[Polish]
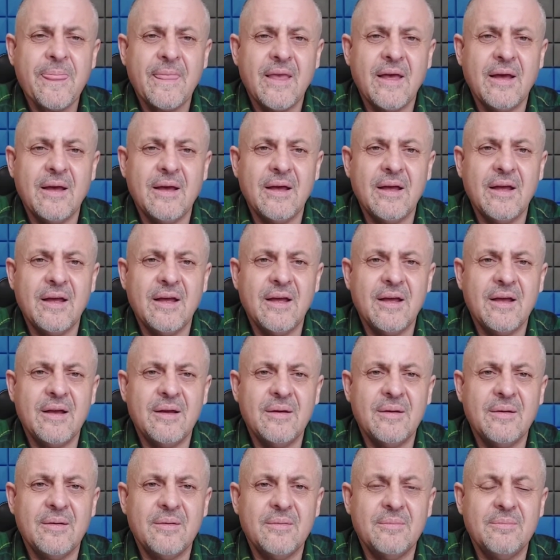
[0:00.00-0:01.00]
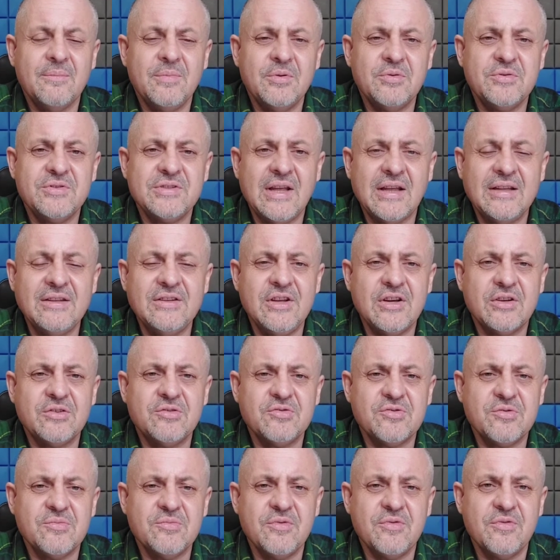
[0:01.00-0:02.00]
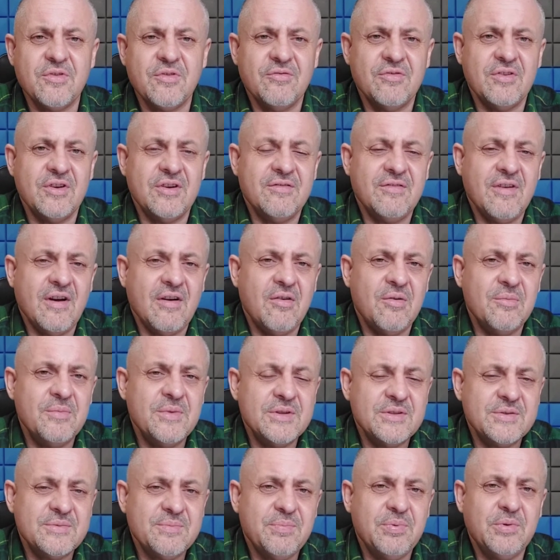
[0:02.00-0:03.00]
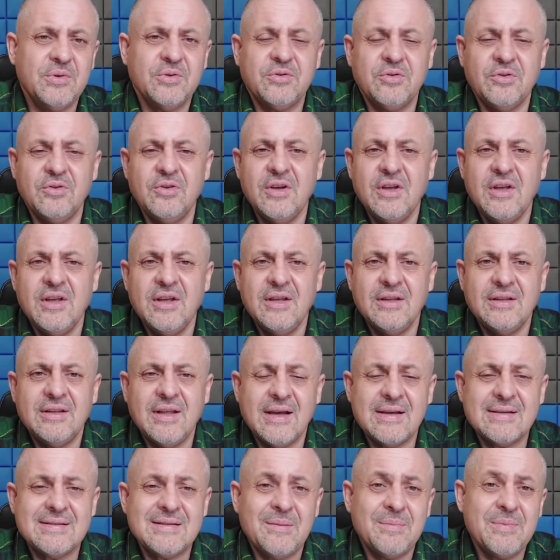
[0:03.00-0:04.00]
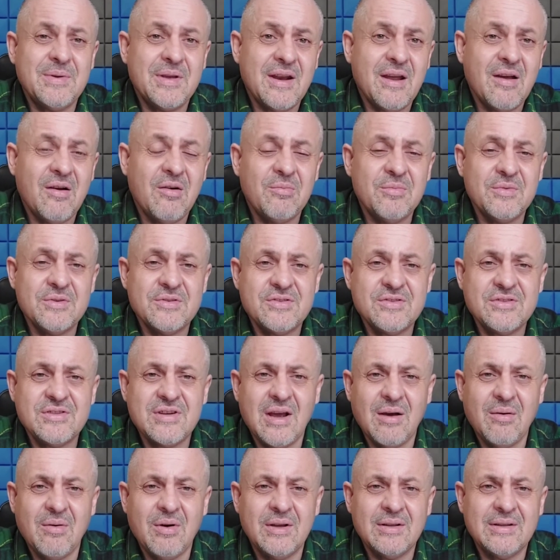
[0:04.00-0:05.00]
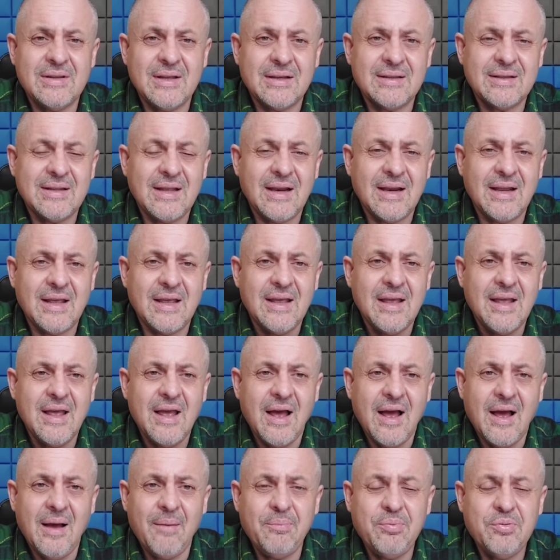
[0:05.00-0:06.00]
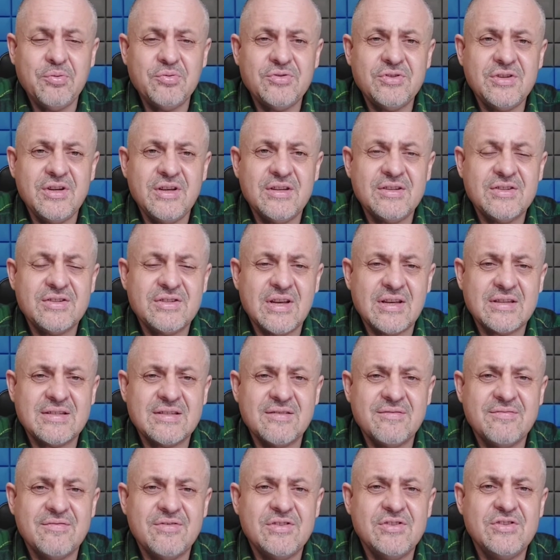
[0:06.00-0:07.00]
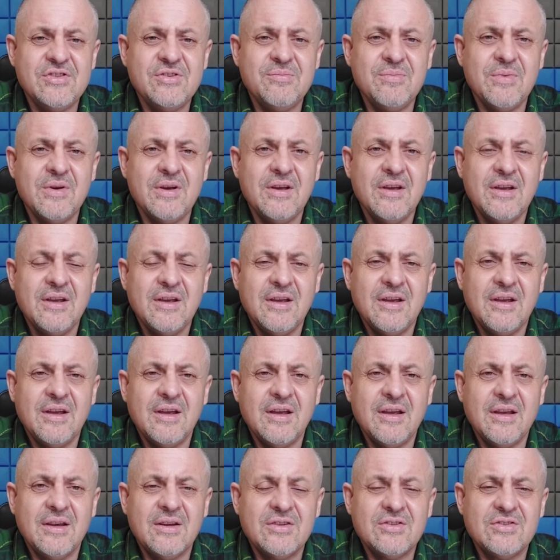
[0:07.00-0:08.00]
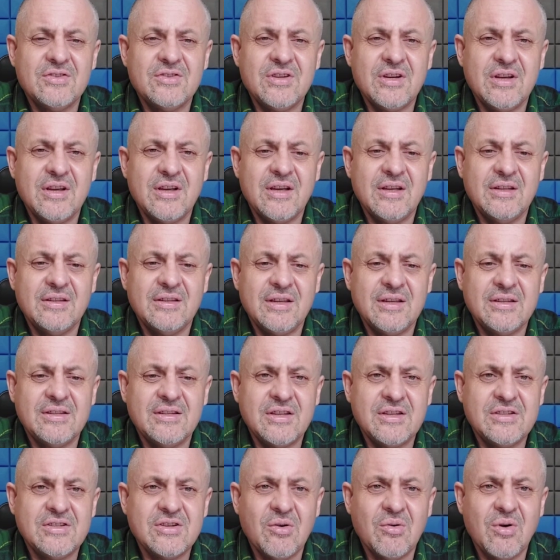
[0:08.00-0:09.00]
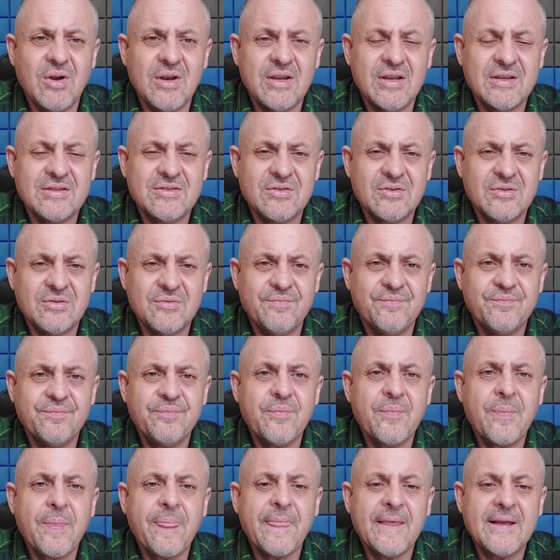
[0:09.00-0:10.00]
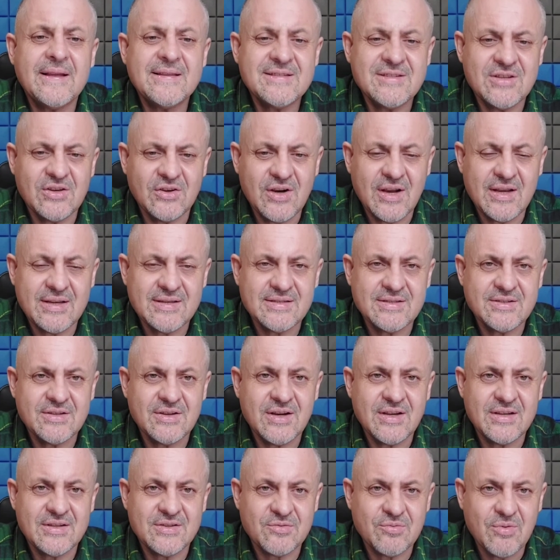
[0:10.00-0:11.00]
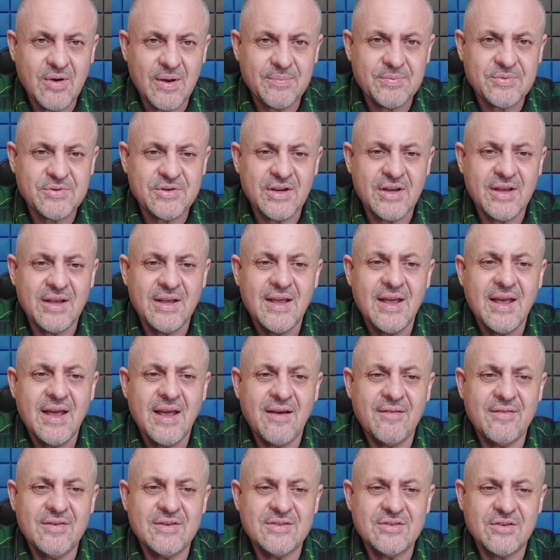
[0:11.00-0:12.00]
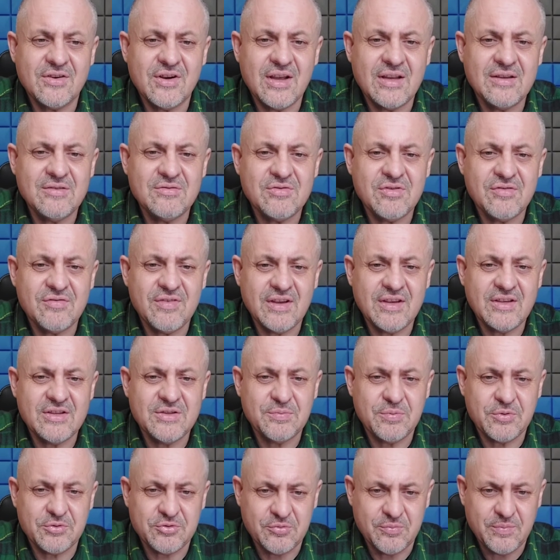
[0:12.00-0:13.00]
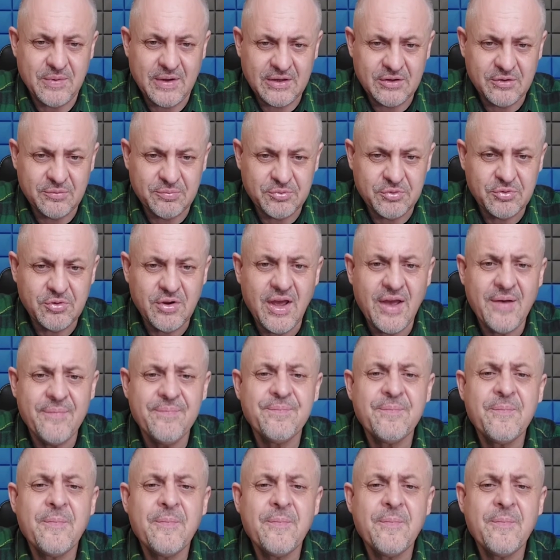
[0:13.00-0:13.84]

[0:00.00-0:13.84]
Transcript: e, był stan, niektórzy mówią, wyrywało mnie z butu, tak, zabierało mnie z ciała i tak dalej, a później z czasem widzimy, e, że te, te działania są coraz, coraz słabsze, a więc organizm się w jakiś sposób adoptuje.